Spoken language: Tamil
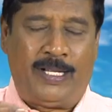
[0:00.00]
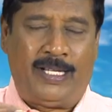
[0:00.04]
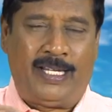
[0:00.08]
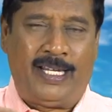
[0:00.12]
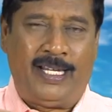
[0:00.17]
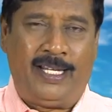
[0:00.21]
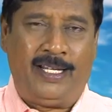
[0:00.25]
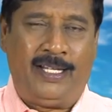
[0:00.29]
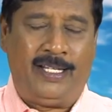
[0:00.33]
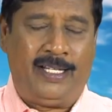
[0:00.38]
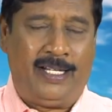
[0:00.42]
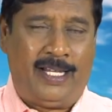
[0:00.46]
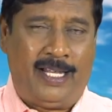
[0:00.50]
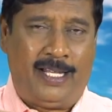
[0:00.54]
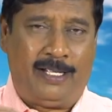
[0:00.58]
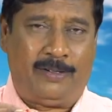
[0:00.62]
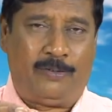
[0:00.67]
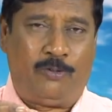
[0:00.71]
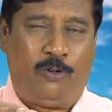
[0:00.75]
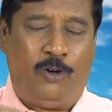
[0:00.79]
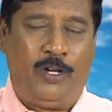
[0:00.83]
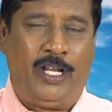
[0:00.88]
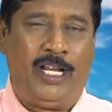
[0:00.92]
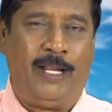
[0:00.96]
பற்றி இந்த
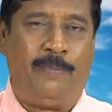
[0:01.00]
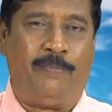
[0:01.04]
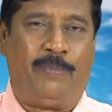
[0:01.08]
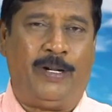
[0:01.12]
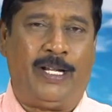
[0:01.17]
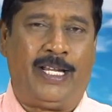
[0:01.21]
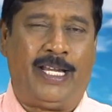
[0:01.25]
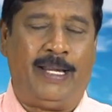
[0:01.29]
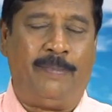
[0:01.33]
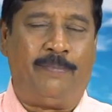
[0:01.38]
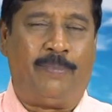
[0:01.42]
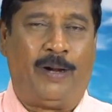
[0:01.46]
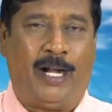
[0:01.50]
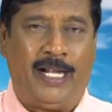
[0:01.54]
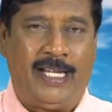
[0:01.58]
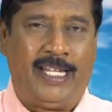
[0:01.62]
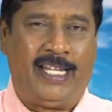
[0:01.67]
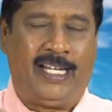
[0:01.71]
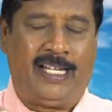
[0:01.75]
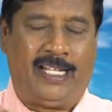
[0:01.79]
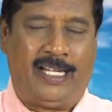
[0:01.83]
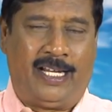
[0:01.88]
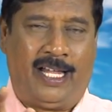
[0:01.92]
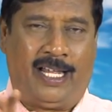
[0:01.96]
கோயிலை பற்றி
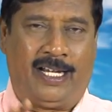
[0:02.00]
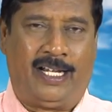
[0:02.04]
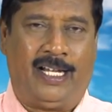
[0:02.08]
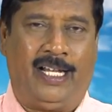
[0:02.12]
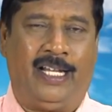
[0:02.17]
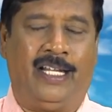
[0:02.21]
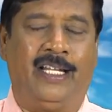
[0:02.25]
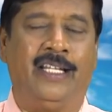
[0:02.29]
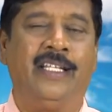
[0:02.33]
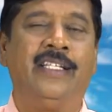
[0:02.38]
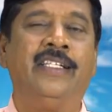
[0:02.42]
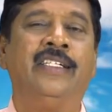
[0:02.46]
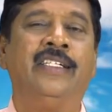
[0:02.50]
பாடியிருக்கிறார்கள்